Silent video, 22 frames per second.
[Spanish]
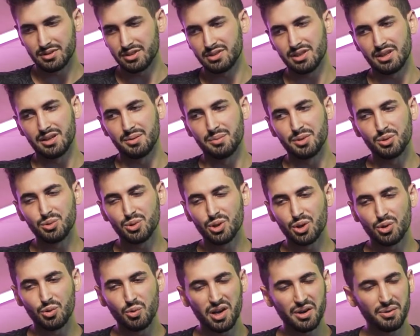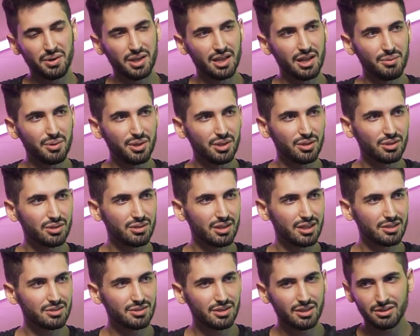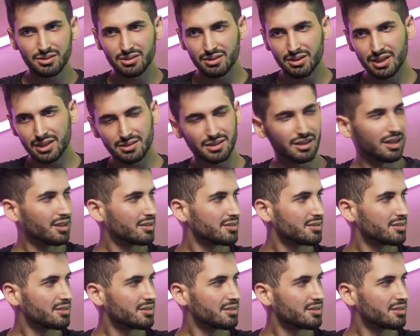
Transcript: no sé, en el minuto 9 del video que estoy reaccionando tengo que hacer